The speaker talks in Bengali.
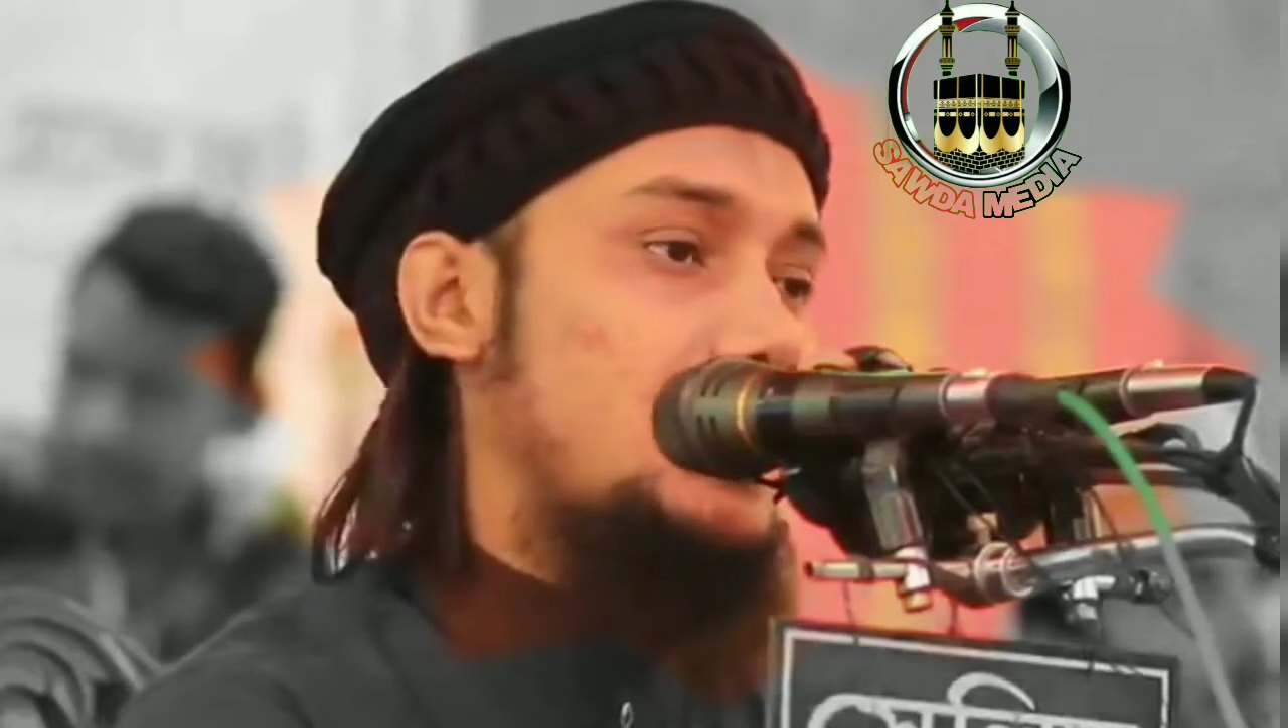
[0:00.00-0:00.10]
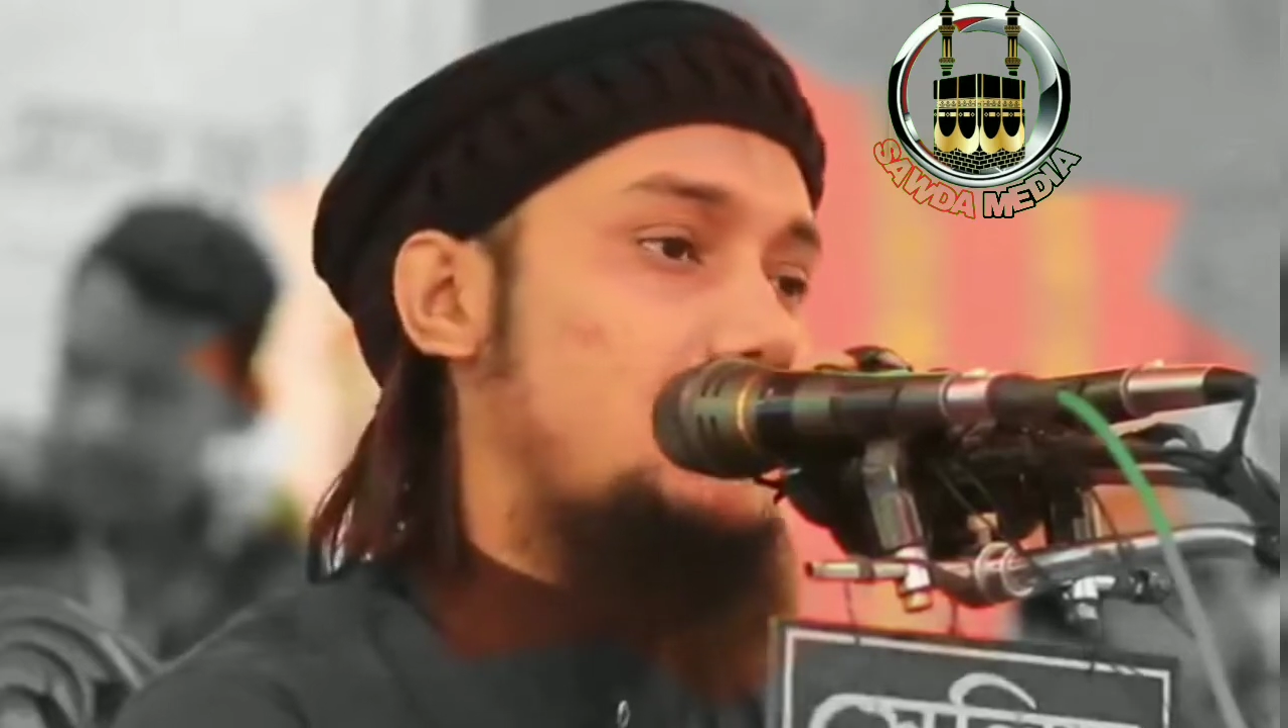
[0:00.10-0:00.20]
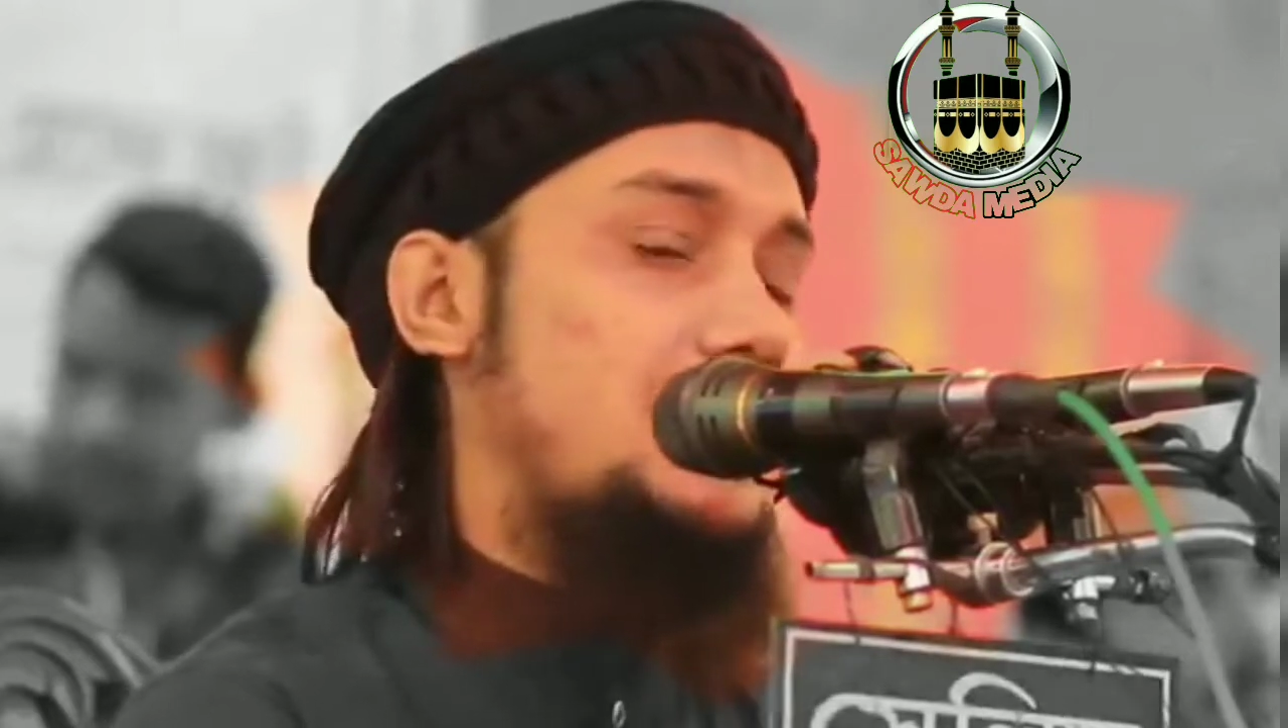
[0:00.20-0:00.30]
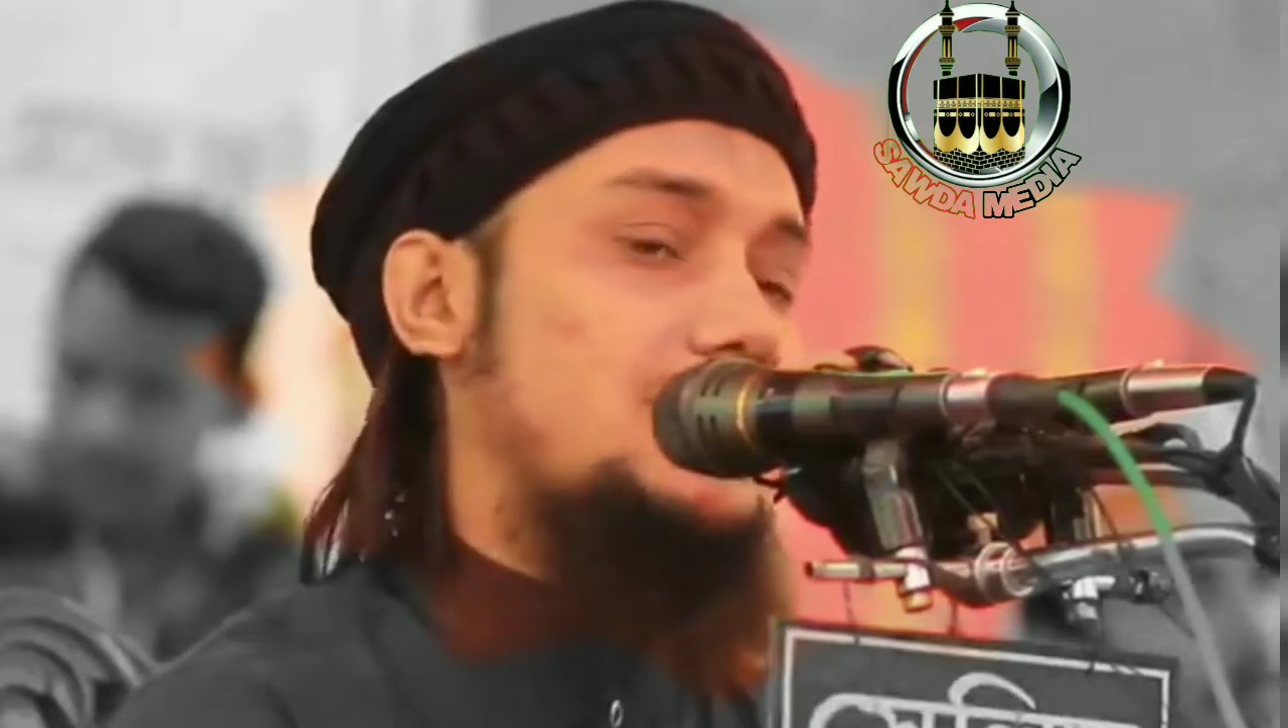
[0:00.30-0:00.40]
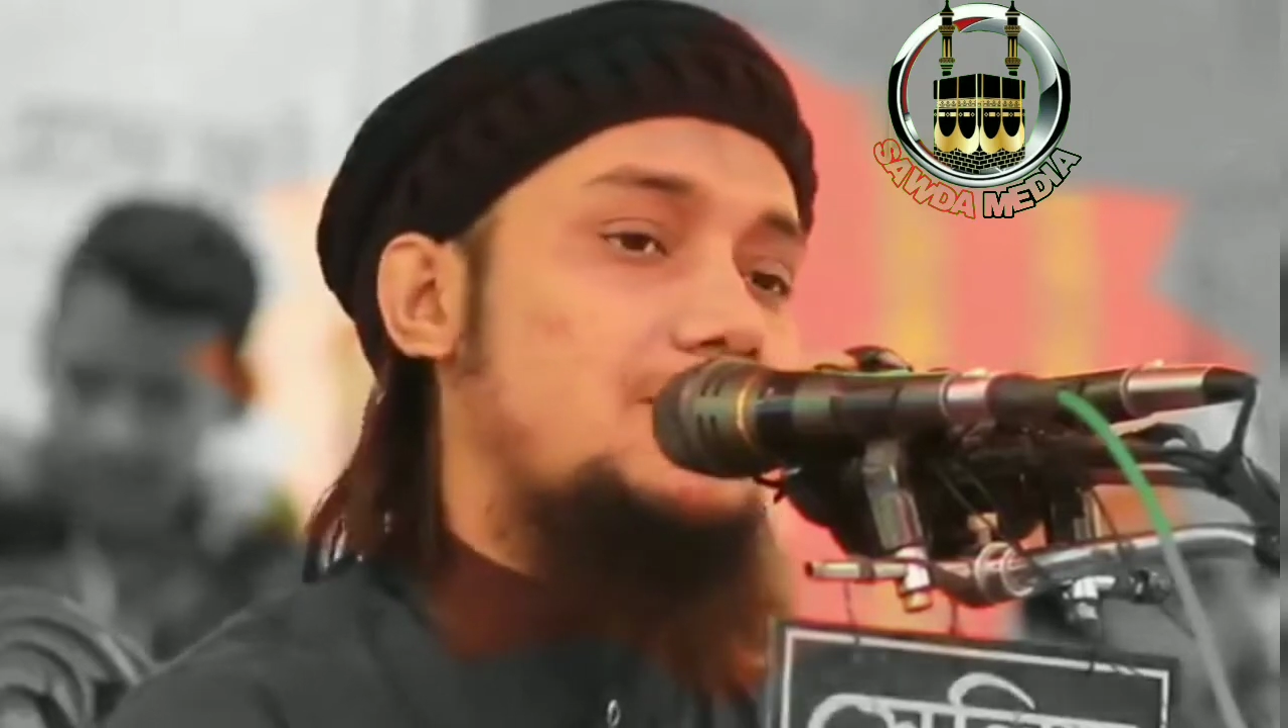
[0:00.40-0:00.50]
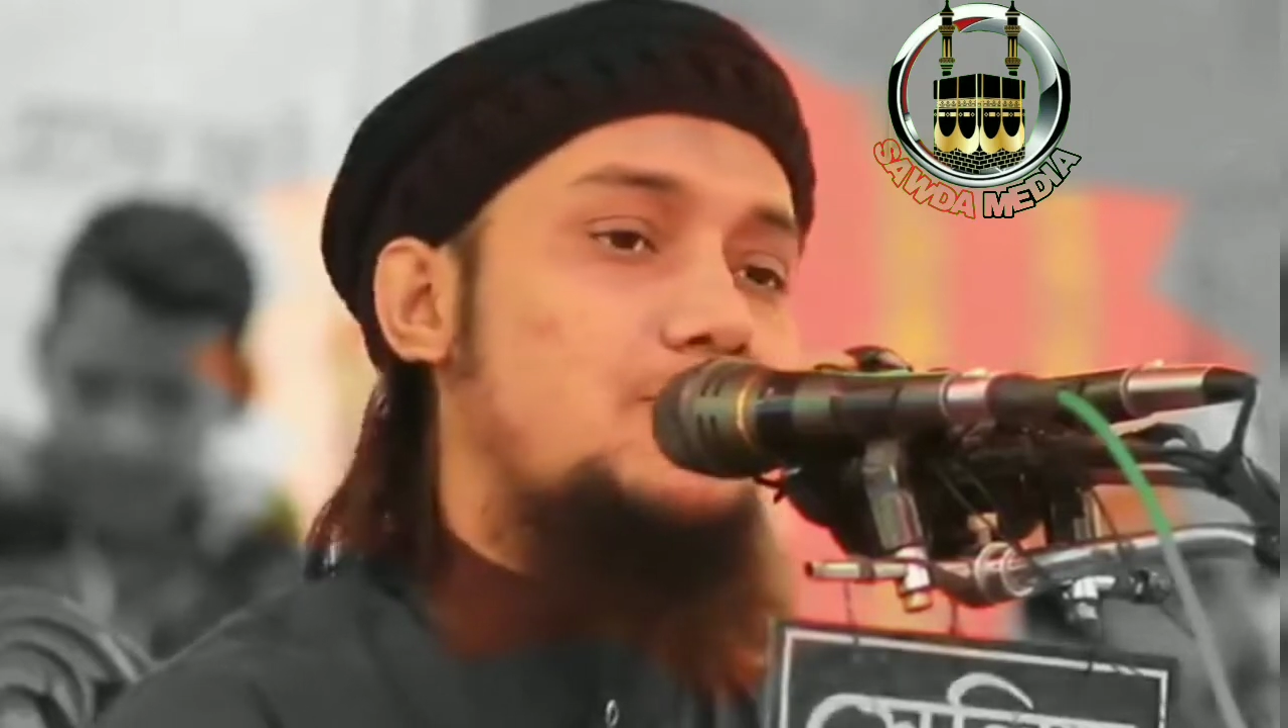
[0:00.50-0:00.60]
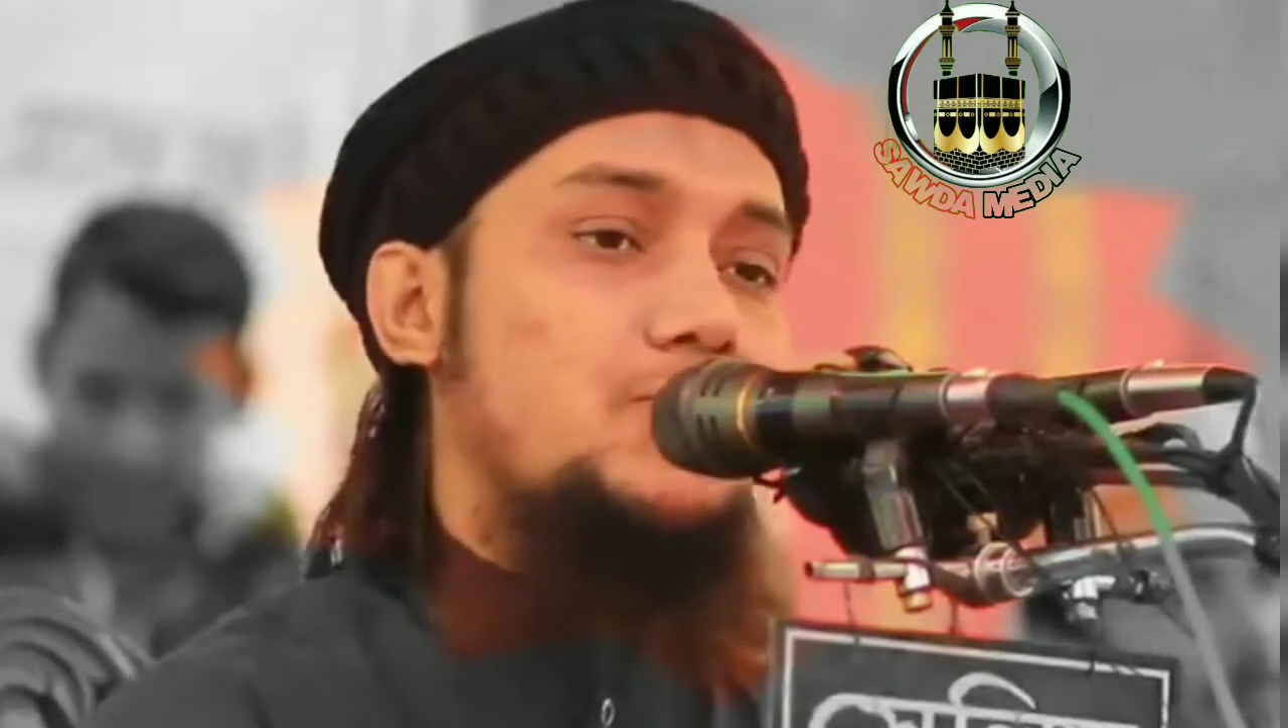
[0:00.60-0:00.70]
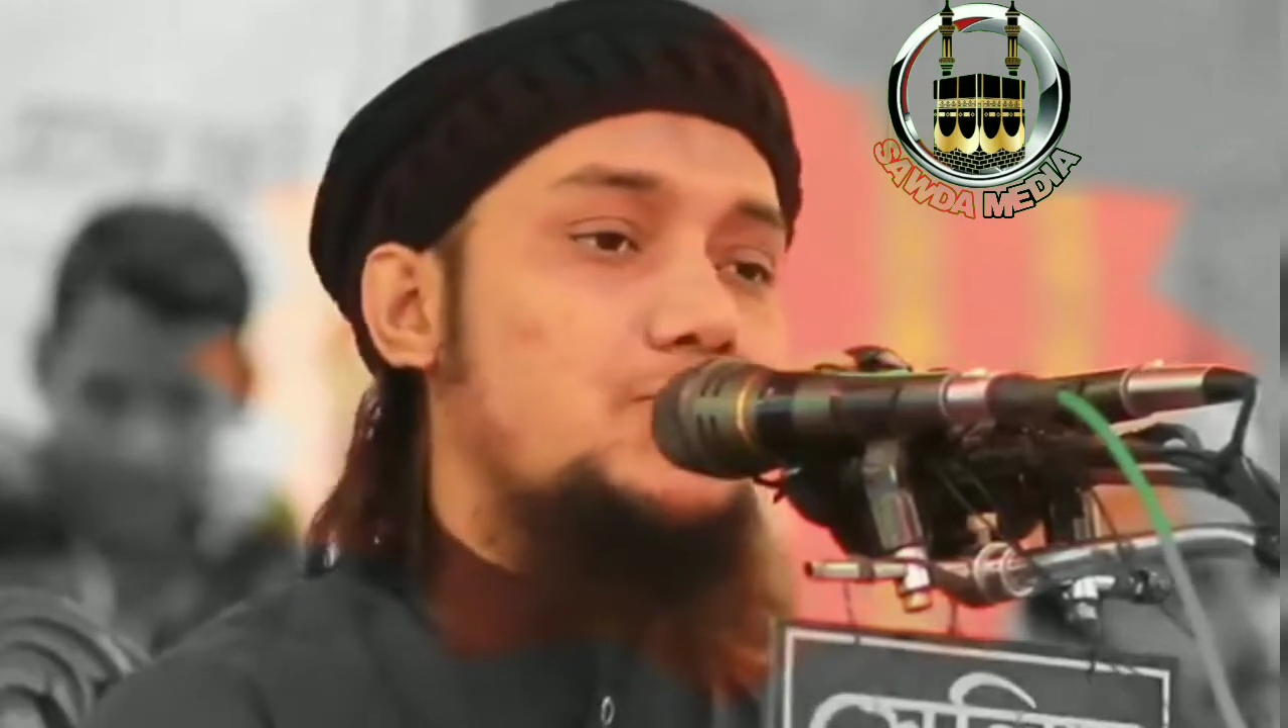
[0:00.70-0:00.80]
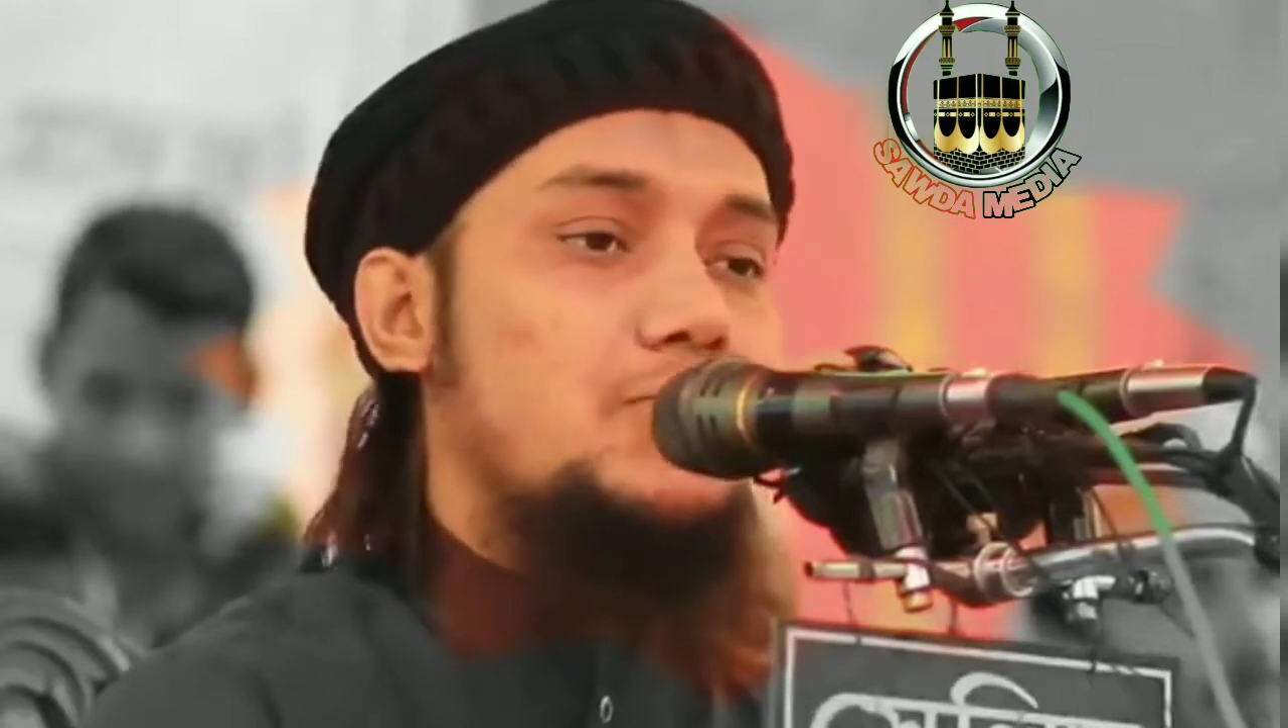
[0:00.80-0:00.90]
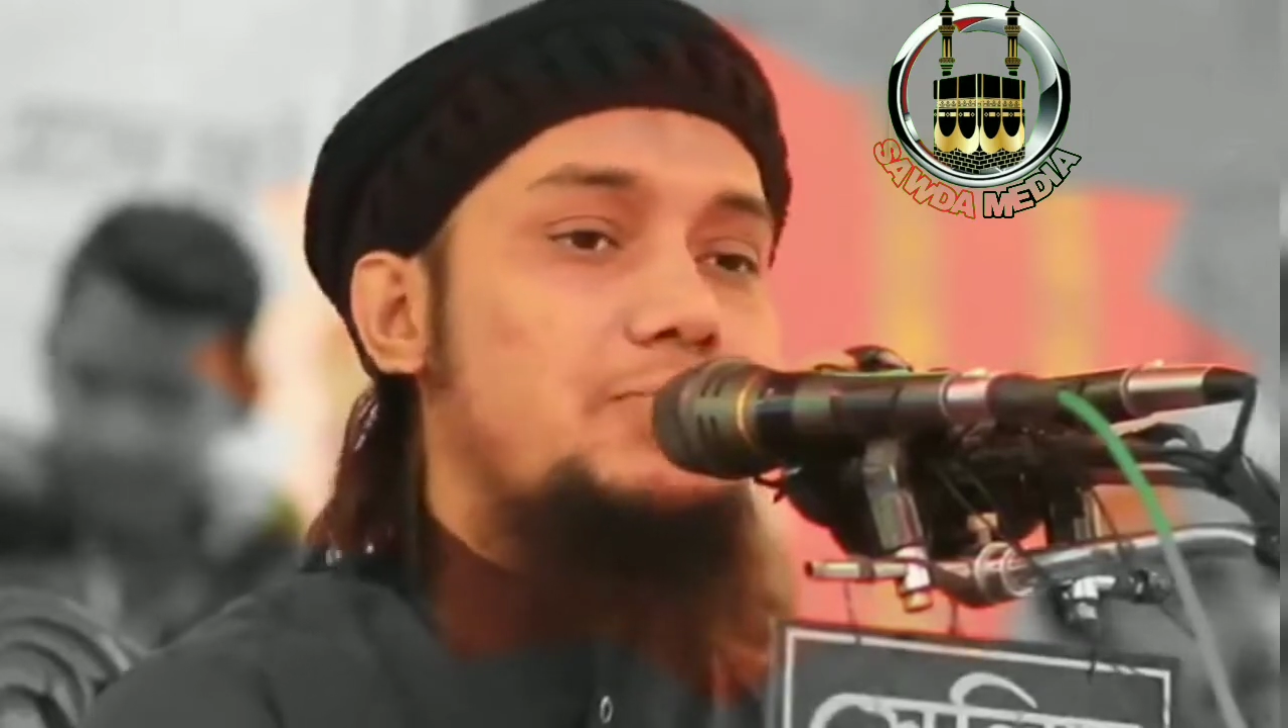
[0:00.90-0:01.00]
নামাজে
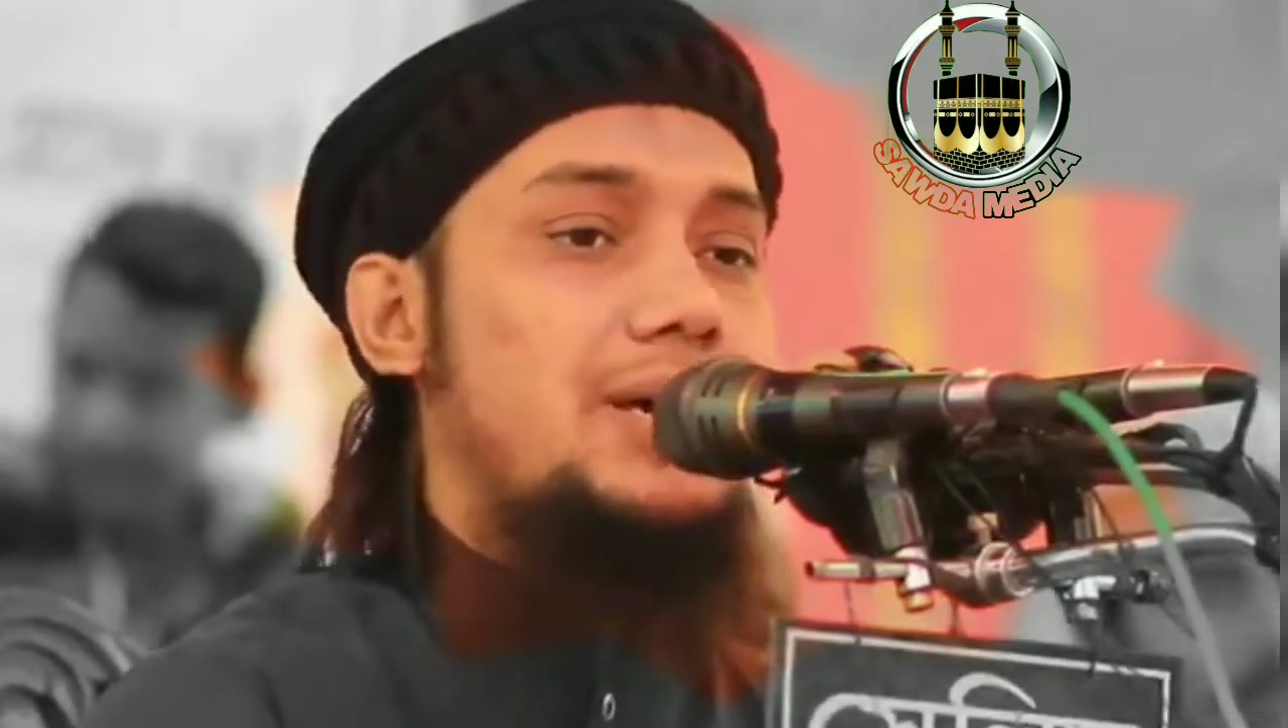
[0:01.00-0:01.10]
মনোযোগ